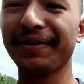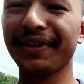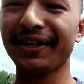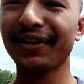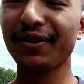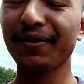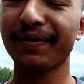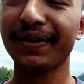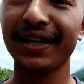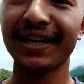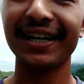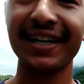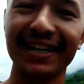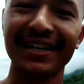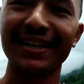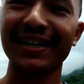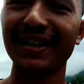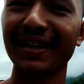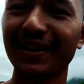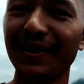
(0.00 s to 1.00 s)
वीडियो बनाने
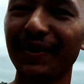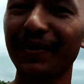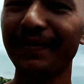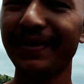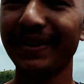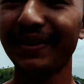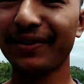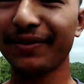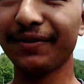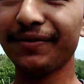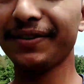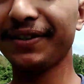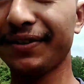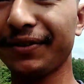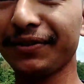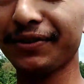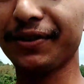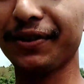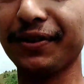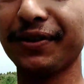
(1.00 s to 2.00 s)
का अगर कमेंट कमेंट
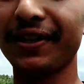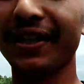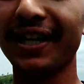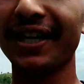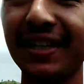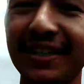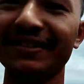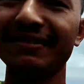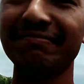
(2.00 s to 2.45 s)
कुछ होना